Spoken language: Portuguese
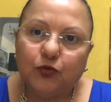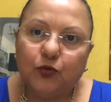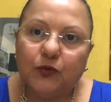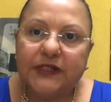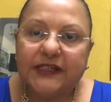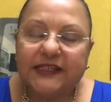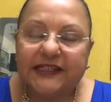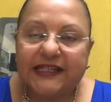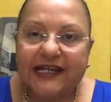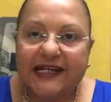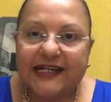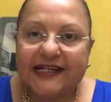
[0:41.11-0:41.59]
do
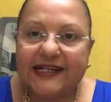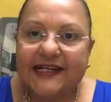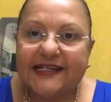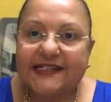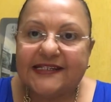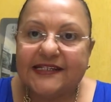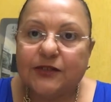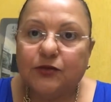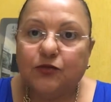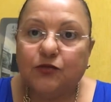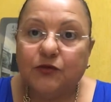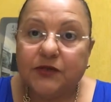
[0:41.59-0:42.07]

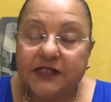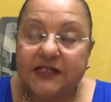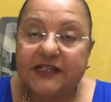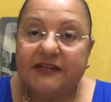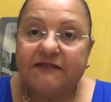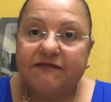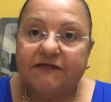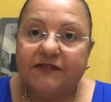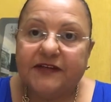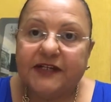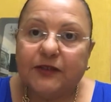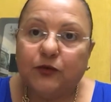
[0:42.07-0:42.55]
interesse do
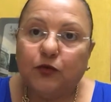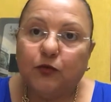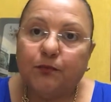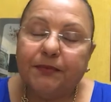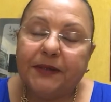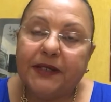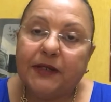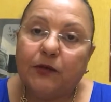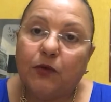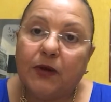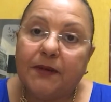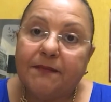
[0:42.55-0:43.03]
indivíduo
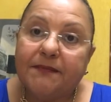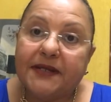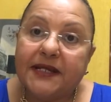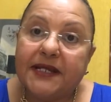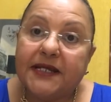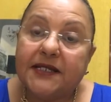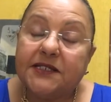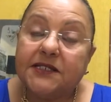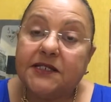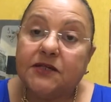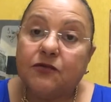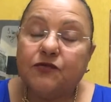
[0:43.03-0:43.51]
pelo
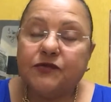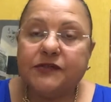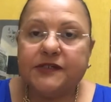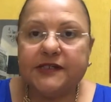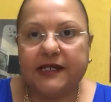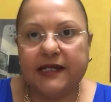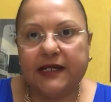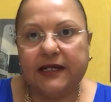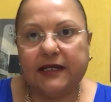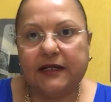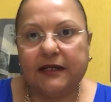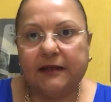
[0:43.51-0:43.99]
ambiente que o
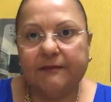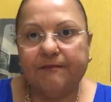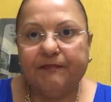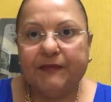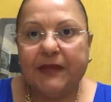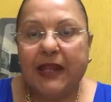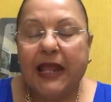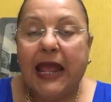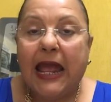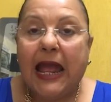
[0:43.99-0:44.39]
cerca.